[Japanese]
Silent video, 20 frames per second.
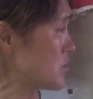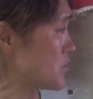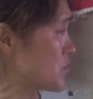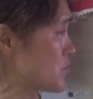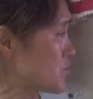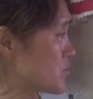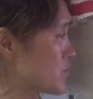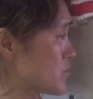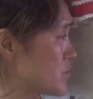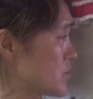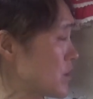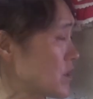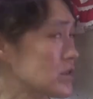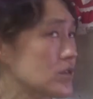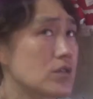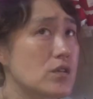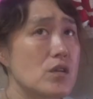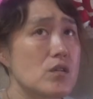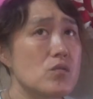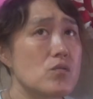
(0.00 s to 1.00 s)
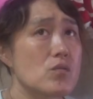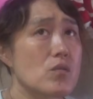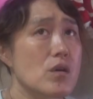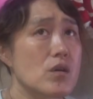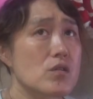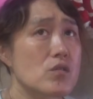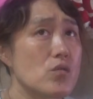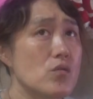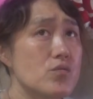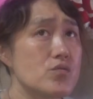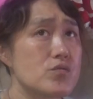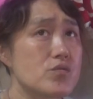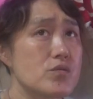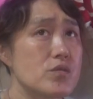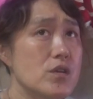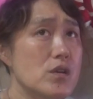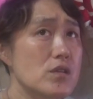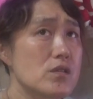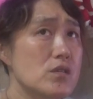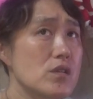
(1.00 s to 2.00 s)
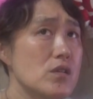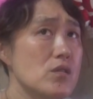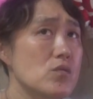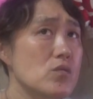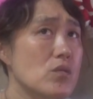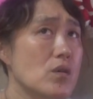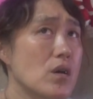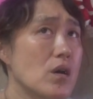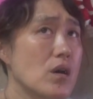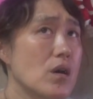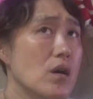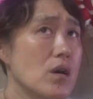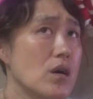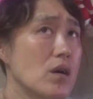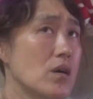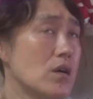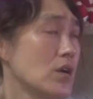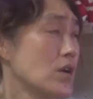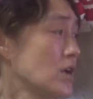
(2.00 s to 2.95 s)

曜日普通にやってんのか今日普通にやってんのか